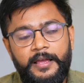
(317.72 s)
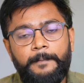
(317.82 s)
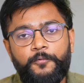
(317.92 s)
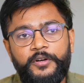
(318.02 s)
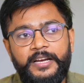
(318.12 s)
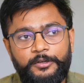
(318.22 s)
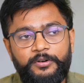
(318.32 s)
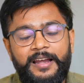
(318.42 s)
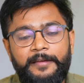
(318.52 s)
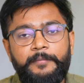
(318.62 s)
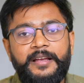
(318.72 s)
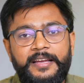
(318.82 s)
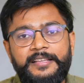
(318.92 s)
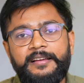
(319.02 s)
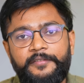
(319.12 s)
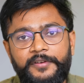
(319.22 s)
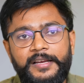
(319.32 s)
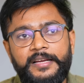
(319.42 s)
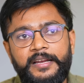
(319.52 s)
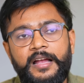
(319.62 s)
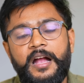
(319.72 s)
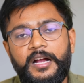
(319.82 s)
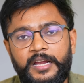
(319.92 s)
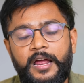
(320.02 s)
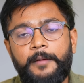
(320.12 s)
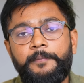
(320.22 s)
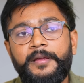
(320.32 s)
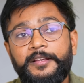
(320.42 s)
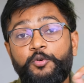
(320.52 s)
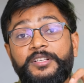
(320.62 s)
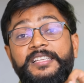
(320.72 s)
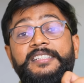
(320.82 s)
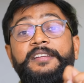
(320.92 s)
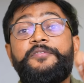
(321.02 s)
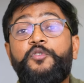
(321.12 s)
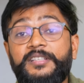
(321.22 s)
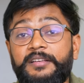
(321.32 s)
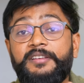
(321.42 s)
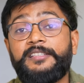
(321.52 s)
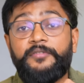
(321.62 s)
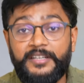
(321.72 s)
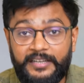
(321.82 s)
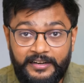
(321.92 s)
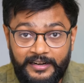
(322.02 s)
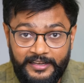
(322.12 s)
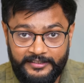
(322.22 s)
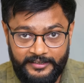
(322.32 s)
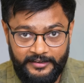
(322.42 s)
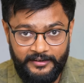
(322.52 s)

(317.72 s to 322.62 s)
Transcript: ये आपको डे टू डे लाइफ में कई जगह फील करेगा अगर आप क्योंकि 64 जीबी सिर्फ इंटरनल है इसकी